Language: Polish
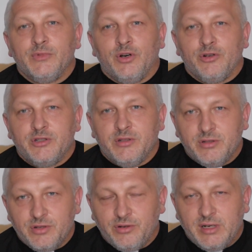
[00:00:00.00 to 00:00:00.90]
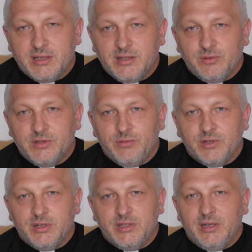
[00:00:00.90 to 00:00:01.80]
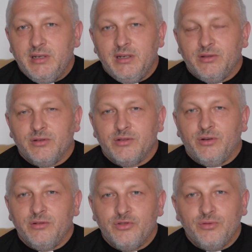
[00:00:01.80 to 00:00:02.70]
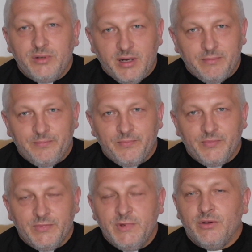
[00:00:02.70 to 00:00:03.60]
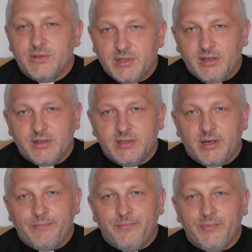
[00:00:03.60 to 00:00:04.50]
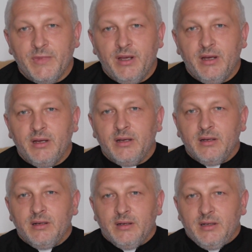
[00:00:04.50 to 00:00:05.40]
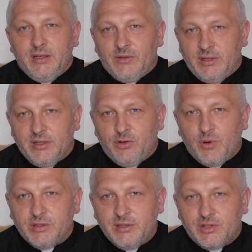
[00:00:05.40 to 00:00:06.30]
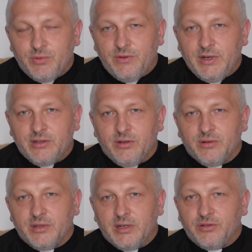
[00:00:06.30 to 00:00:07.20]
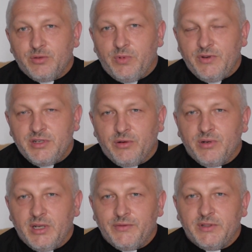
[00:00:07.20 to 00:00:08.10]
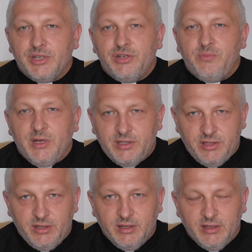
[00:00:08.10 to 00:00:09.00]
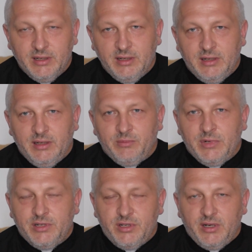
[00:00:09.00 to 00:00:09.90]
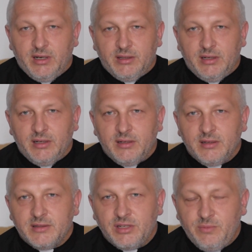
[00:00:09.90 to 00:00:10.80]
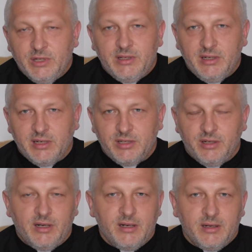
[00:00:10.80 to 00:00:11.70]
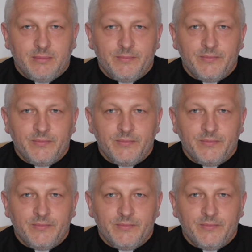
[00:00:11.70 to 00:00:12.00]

to, co ona chce usłyszeć, ale nie to, co on czuje, nie od serca. I wtedy głodny człowiek to, jak ktoś powiedział, nawet śmieci będzie jadł ze śmietnika się naje.